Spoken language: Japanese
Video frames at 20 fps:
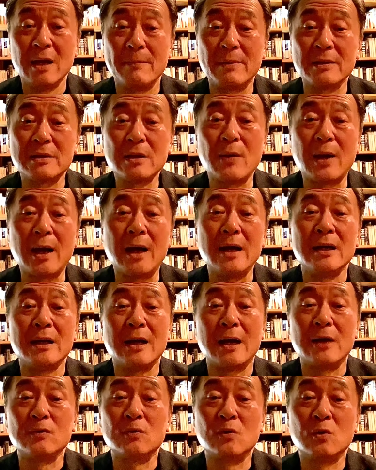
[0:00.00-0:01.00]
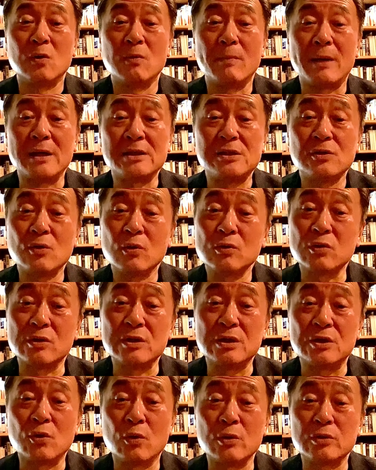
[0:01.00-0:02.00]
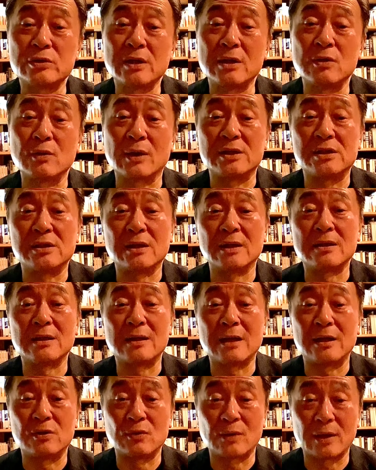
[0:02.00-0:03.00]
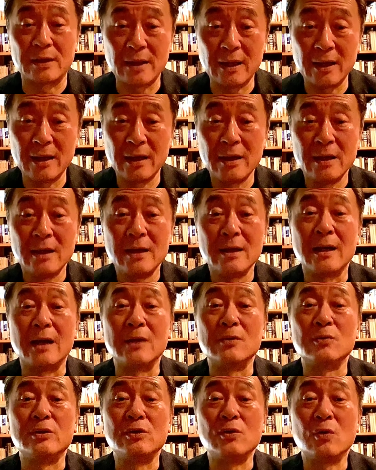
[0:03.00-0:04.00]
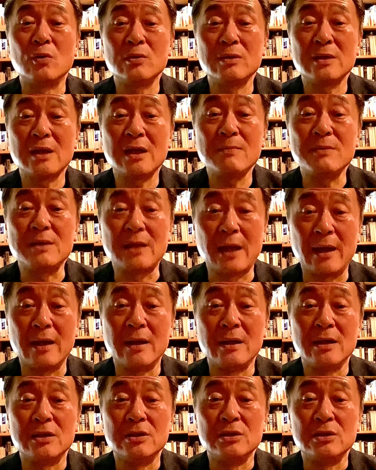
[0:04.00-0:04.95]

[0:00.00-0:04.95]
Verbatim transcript: または、町ごとに教育制度が違ってたりとかね、いろんな意味で、